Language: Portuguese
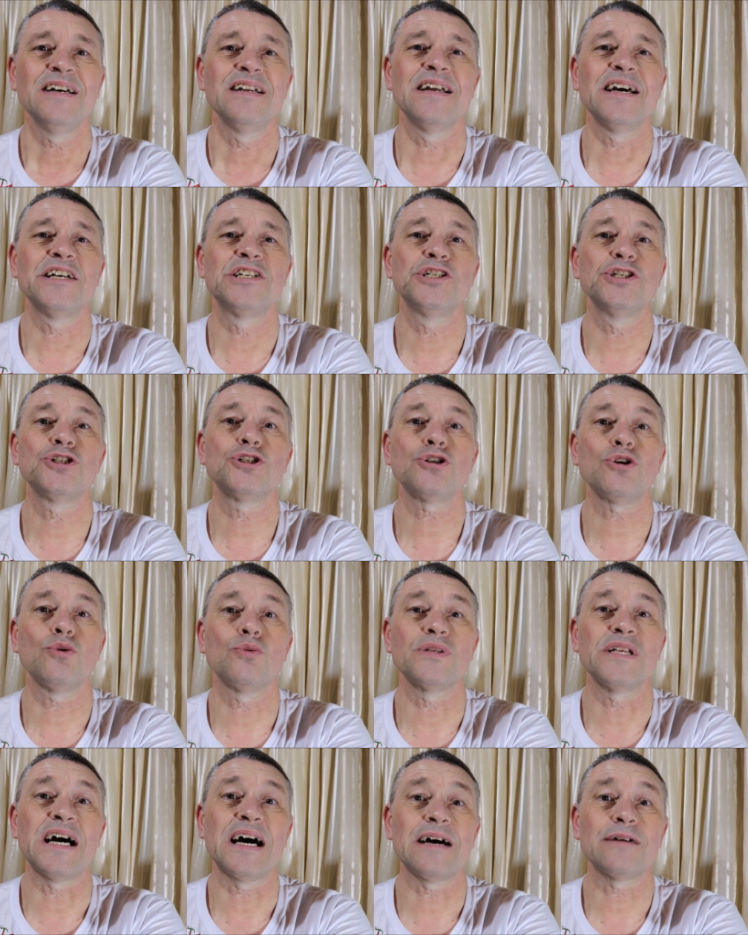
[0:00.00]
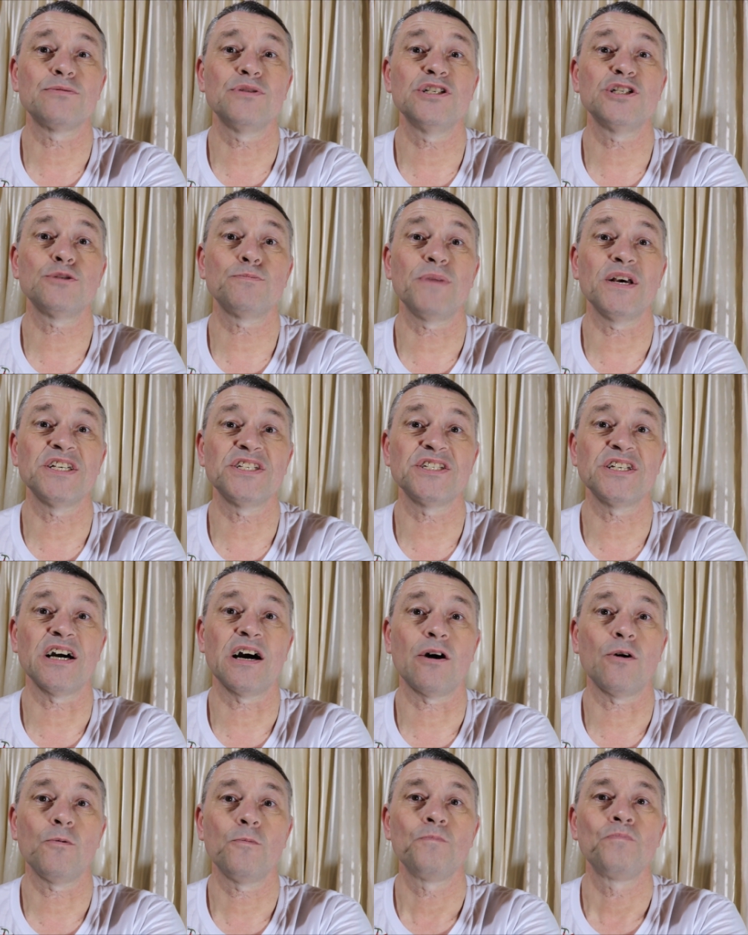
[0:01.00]
né, de soldado
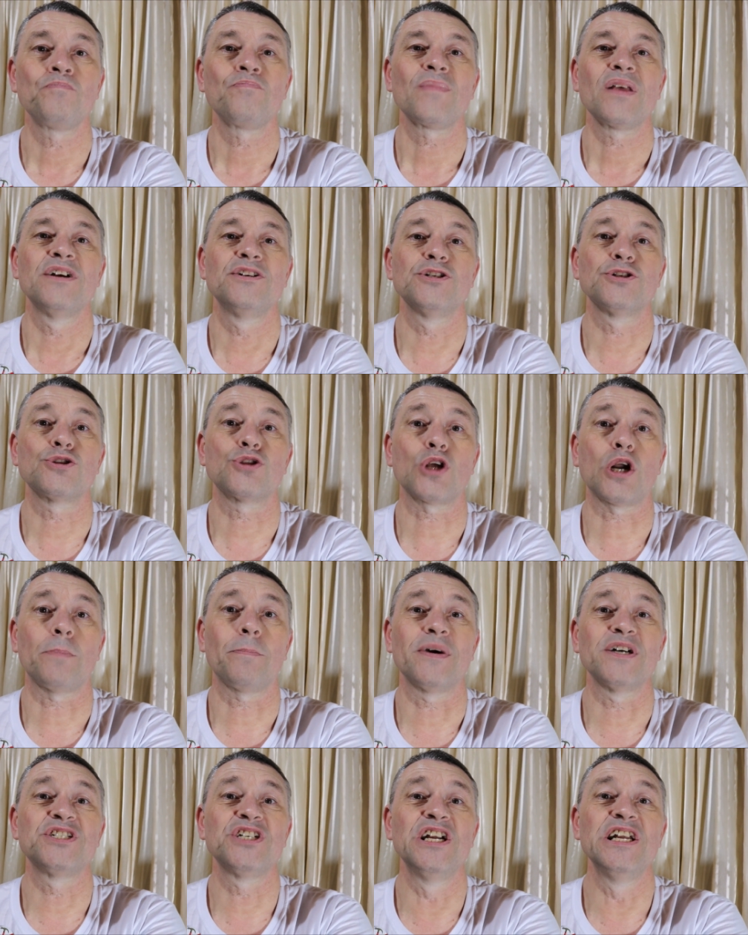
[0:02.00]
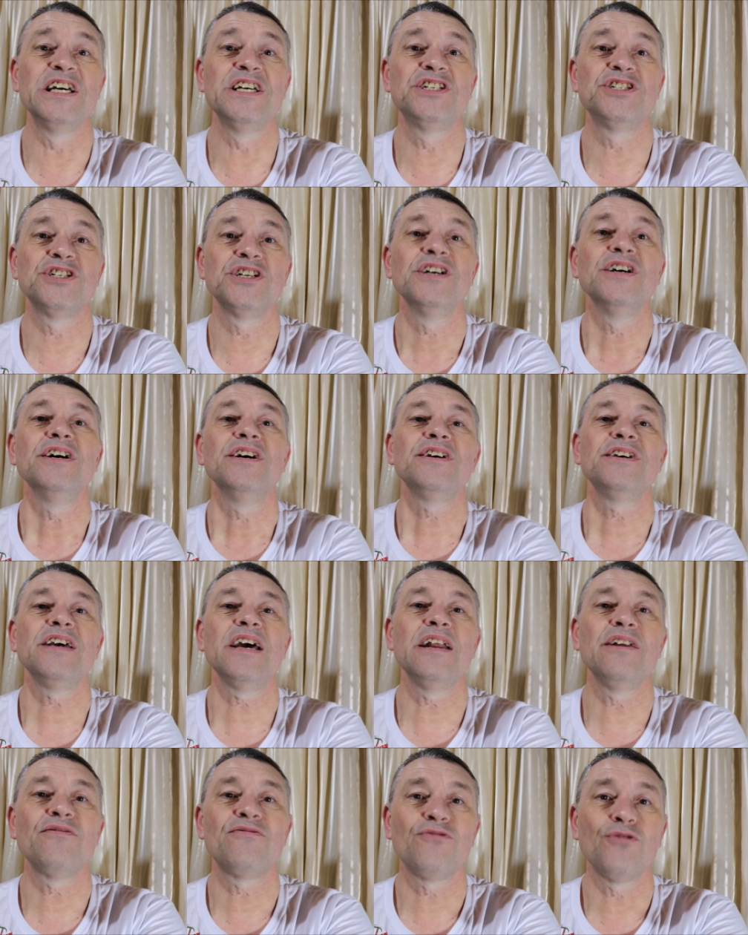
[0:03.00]
especial de tropa de elite
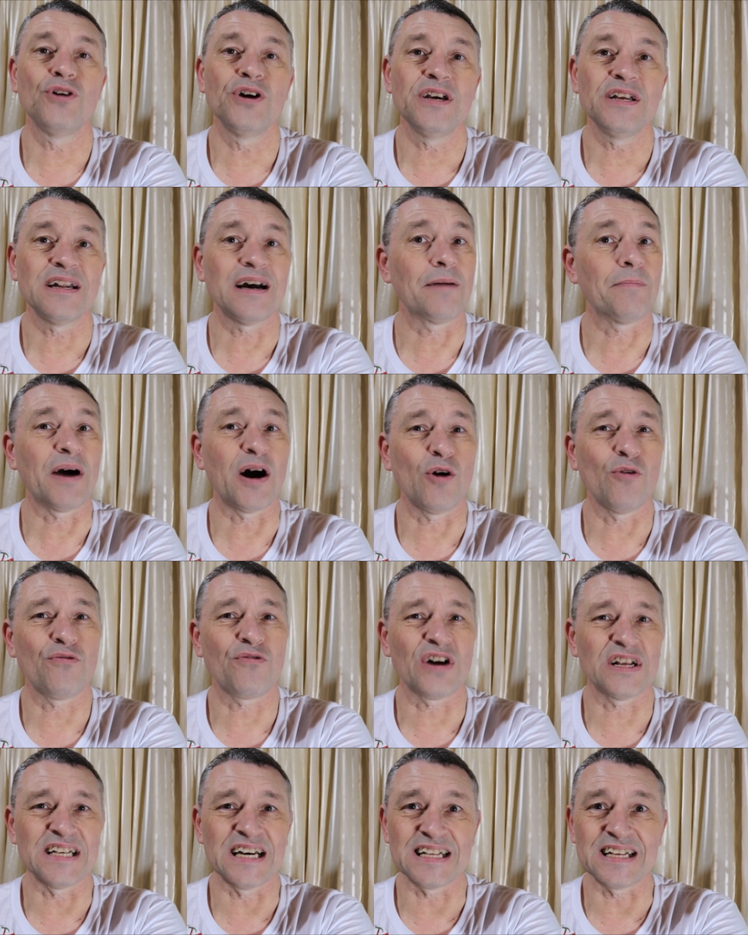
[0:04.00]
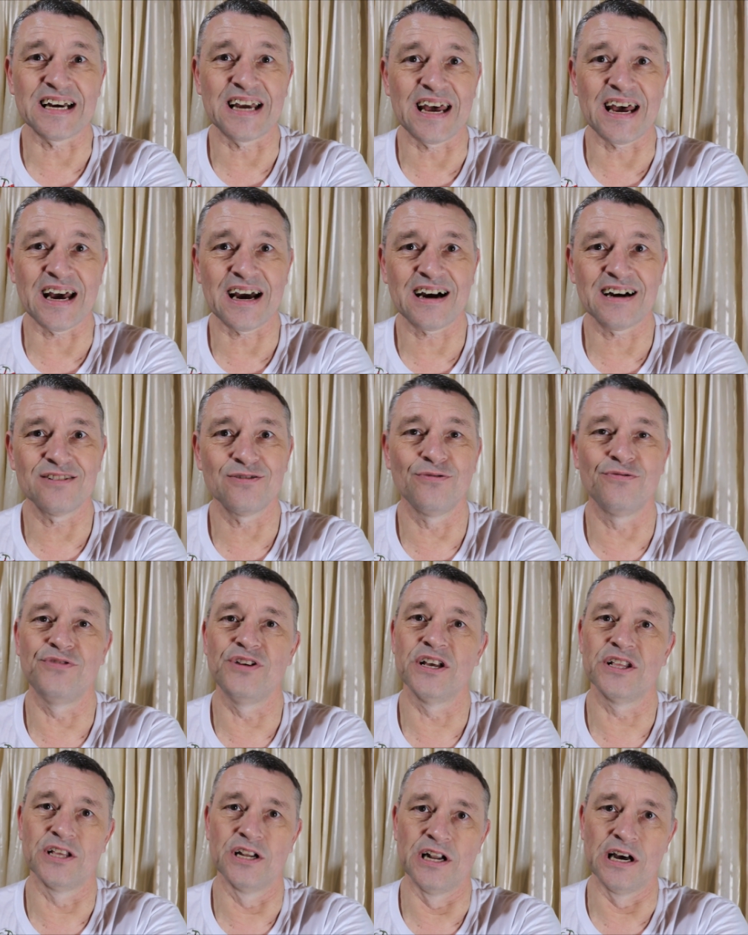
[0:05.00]
que ele foi na malfadada guerra do
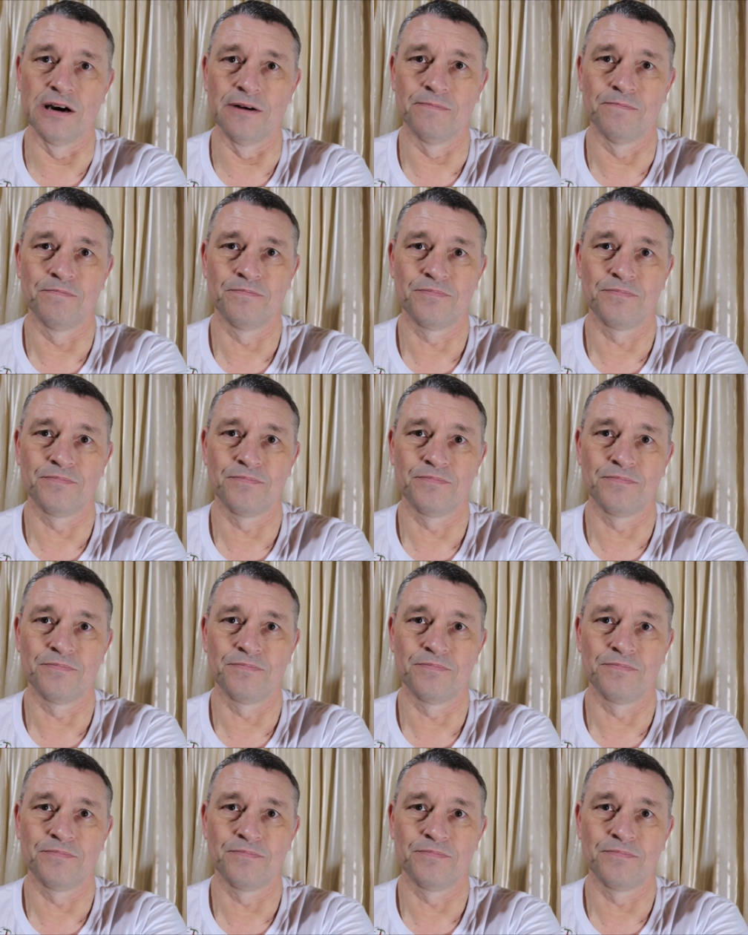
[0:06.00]
Vietnã.